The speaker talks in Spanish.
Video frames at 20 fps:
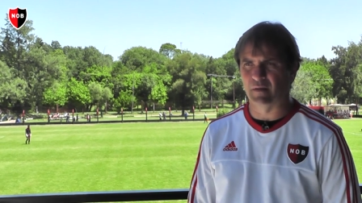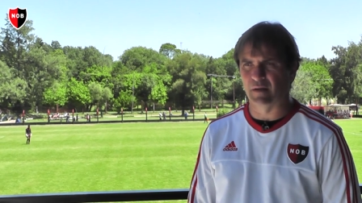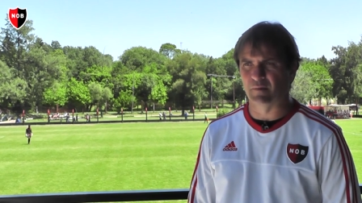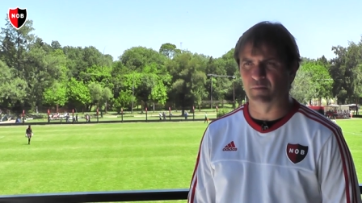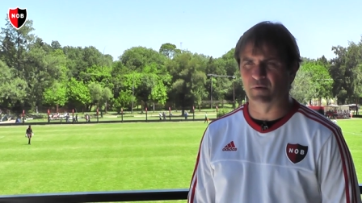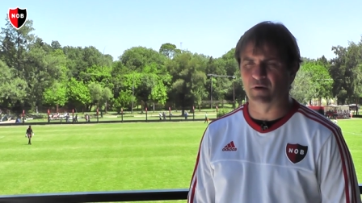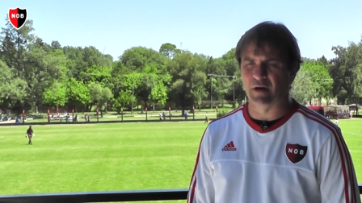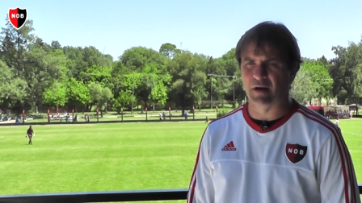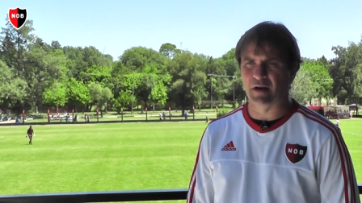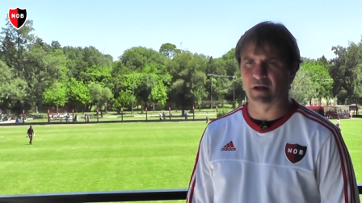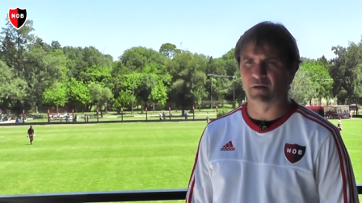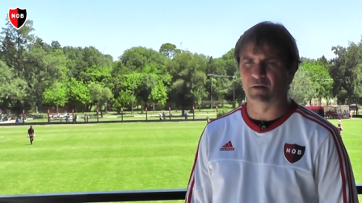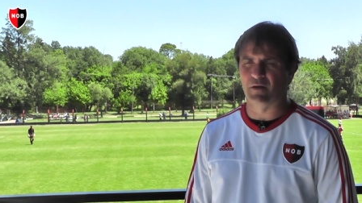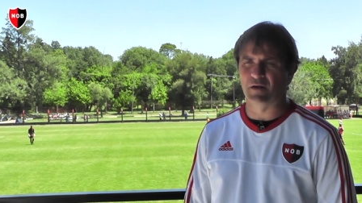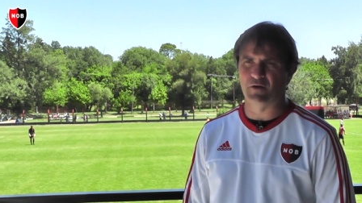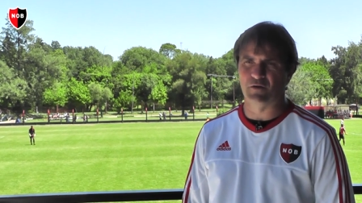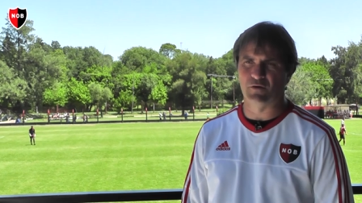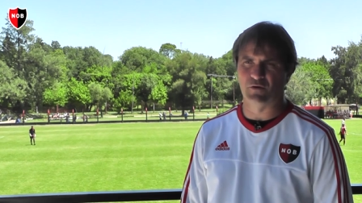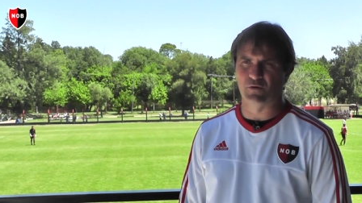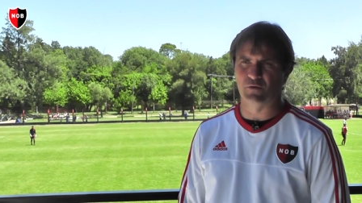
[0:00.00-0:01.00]
hemos ganado
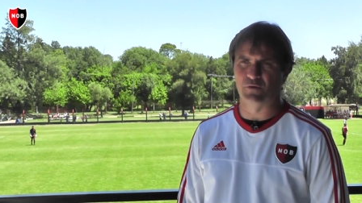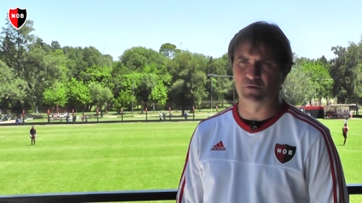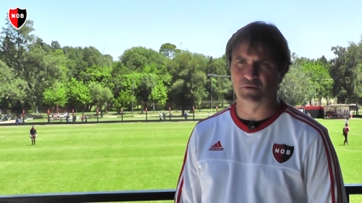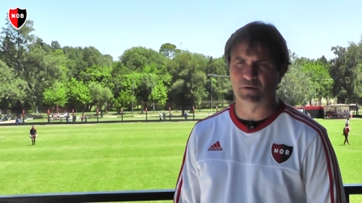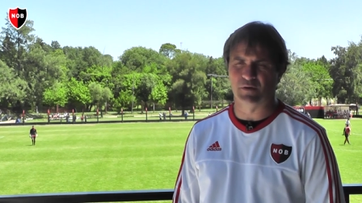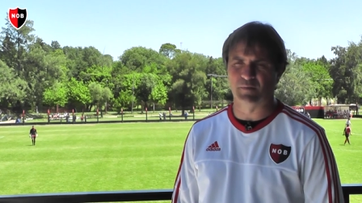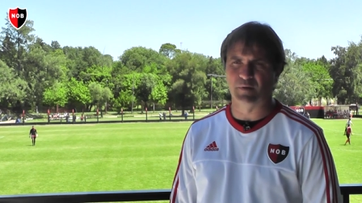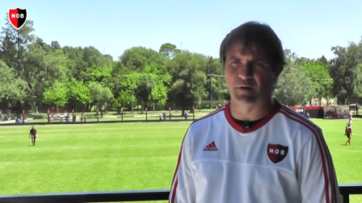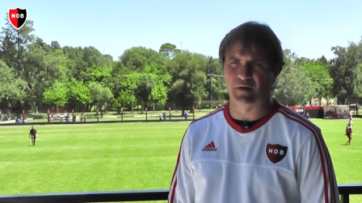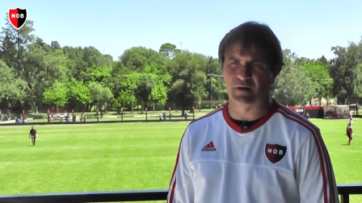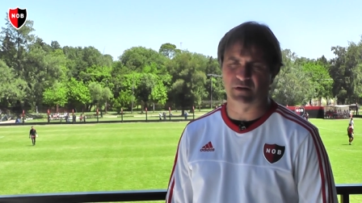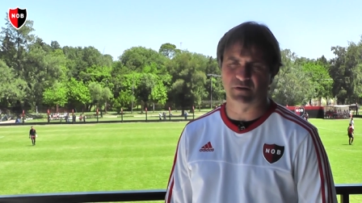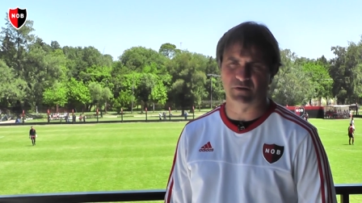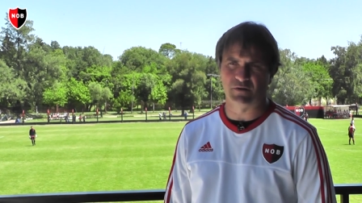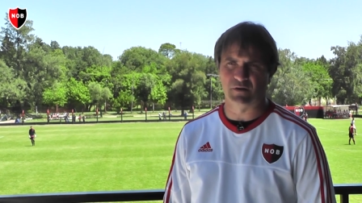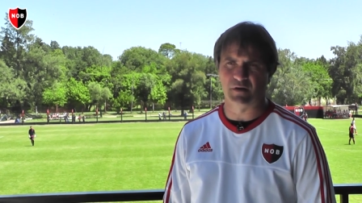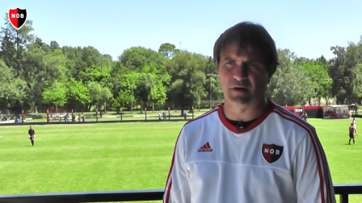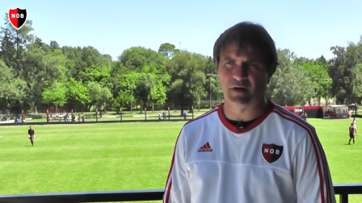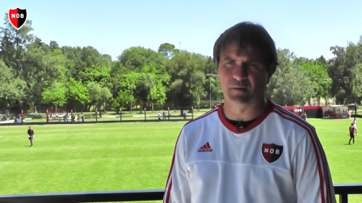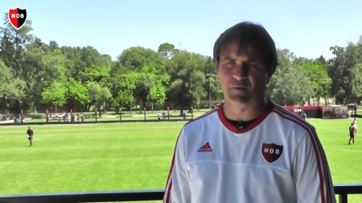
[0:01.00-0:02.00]
ahí con lo justo, después el resto
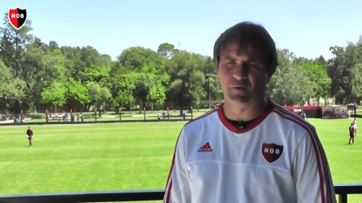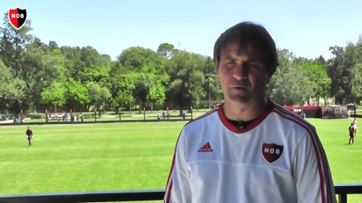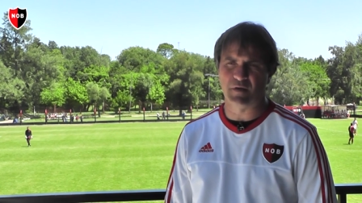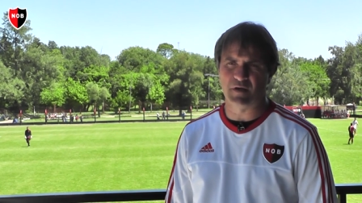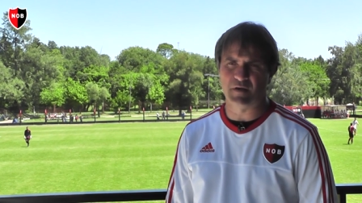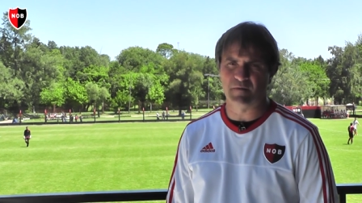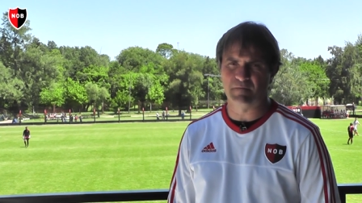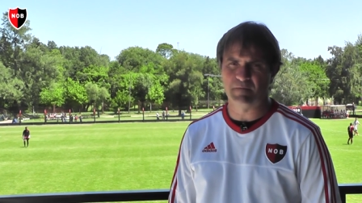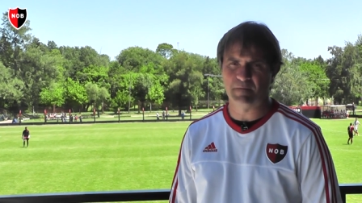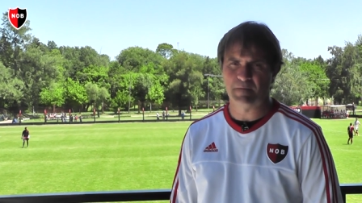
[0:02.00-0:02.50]
lo ganamos bien.